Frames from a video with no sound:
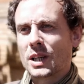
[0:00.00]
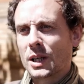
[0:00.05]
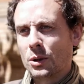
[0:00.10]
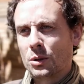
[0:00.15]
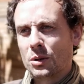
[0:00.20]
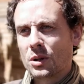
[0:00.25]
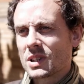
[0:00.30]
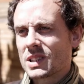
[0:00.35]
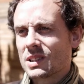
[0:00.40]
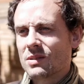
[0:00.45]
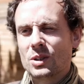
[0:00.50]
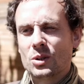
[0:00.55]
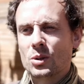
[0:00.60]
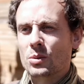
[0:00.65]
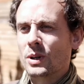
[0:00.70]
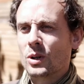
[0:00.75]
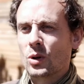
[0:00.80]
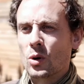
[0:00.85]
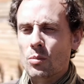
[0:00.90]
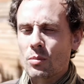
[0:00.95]
agriculteurs, ça va être de
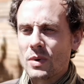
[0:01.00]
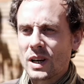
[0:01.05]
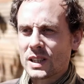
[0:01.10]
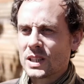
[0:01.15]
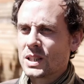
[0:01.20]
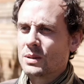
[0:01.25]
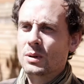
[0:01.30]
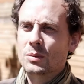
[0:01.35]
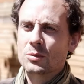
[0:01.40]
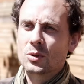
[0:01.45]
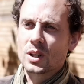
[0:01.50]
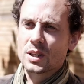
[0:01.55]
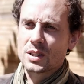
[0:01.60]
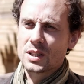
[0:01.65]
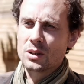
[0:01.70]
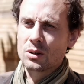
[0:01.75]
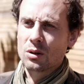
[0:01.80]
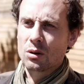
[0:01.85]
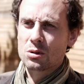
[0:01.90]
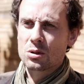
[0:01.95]
mettre le maximum de
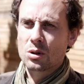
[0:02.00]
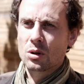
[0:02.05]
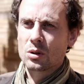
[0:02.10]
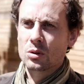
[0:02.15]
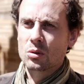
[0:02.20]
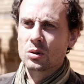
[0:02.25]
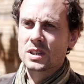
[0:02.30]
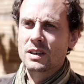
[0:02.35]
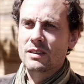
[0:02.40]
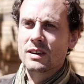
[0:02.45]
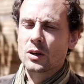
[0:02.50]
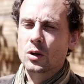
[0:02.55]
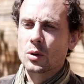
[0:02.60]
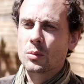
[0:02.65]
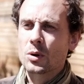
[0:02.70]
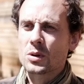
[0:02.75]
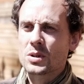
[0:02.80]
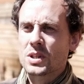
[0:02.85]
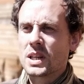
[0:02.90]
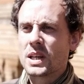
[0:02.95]
racines dans le sol. Donc ça va
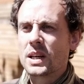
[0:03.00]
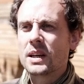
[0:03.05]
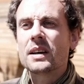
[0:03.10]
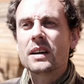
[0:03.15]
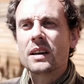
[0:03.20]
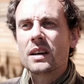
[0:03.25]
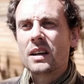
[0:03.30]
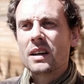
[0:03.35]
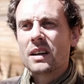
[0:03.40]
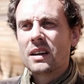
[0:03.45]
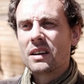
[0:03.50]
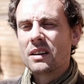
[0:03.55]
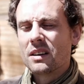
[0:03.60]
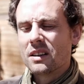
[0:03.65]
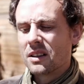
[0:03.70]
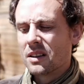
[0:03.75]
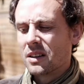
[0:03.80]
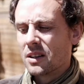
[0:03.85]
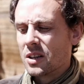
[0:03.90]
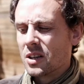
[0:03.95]
commencer
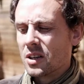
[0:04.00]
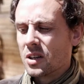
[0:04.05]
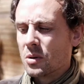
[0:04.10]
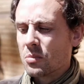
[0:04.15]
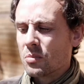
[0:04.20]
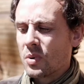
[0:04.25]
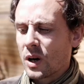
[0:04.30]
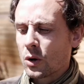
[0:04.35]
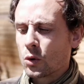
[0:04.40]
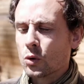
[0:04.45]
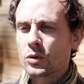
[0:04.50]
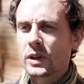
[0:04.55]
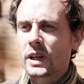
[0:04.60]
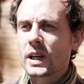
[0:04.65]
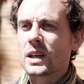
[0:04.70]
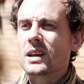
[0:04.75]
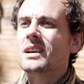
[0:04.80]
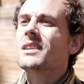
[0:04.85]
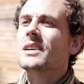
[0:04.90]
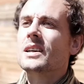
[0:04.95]
euh, par
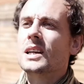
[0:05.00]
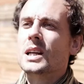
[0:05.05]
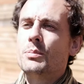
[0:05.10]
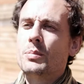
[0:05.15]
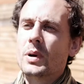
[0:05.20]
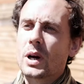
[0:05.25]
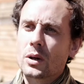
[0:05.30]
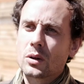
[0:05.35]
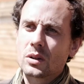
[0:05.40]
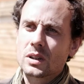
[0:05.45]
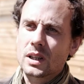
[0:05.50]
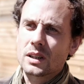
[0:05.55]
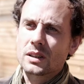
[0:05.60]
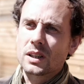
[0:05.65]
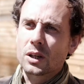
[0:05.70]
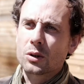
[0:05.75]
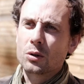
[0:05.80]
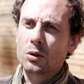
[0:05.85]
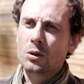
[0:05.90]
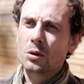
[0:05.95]
couvrir les périodes
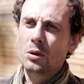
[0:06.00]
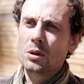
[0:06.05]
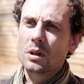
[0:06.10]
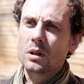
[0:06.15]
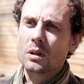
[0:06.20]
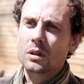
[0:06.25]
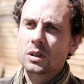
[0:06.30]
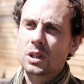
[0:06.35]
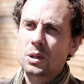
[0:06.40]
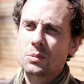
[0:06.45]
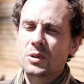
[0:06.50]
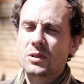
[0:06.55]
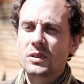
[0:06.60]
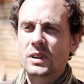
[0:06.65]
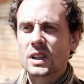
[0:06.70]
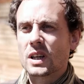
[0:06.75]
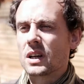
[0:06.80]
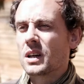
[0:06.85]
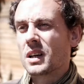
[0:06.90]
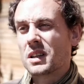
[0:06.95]
d'interculture, qui peuvent
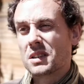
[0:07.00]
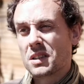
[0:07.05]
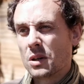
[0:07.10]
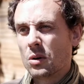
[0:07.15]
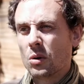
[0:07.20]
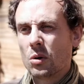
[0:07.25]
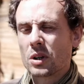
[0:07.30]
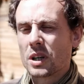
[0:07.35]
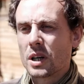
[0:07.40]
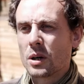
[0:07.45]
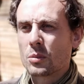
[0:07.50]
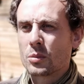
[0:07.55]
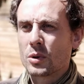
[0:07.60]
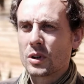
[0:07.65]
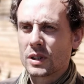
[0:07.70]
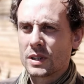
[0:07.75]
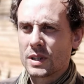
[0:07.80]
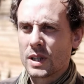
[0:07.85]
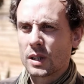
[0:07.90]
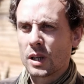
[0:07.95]
être assez longues. Hein. On peut
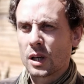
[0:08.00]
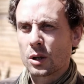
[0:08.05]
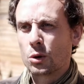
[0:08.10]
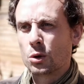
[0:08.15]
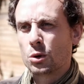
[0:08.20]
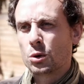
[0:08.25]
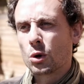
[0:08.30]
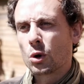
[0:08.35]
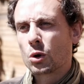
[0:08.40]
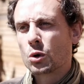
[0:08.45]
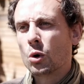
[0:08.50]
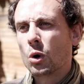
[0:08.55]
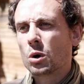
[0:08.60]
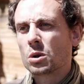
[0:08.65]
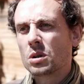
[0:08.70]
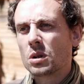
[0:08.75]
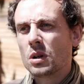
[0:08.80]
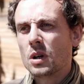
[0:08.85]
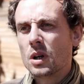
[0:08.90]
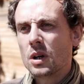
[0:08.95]
avoir des intercultures
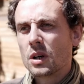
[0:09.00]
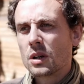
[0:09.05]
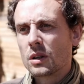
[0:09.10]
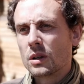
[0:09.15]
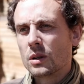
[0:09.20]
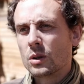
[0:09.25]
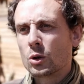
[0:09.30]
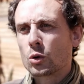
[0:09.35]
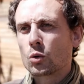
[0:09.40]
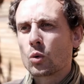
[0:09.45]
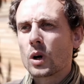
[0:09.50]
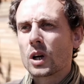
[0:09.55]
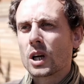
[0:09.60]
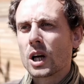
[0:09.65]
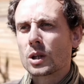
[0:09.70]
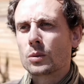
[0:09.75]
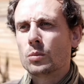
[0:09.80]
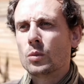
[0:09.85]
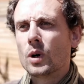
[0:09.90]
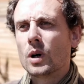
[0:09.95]
courtes de
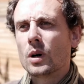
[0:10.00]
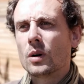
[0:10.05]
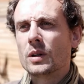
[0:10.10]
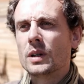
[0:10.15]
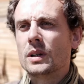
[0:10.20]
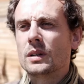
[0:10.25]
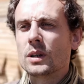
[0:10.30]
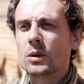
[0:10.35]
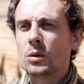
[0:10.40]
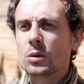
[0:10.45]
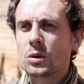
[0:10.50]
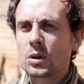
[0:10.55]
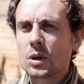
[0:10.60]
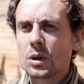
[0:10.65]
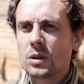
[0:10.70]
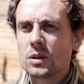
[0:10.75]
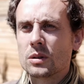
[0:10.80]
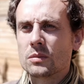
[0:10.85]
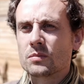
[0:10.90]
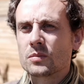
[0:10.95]
3-4 mois en
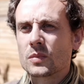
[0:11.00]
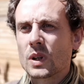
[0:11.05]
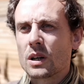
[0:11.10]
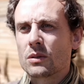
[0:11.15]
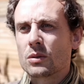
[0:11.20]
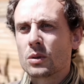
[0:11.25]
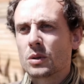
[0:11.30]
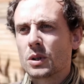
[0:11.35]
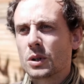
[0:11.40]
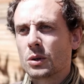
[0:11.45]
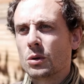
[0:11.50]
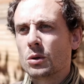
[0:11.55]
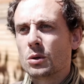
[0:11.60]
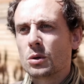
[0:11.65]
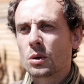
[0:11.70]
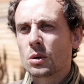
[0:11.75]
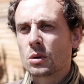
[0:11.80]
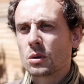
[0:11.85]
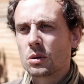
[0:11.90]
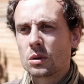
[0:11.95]
été-automne, avant des
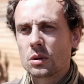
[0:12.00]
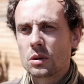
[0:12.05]
cultures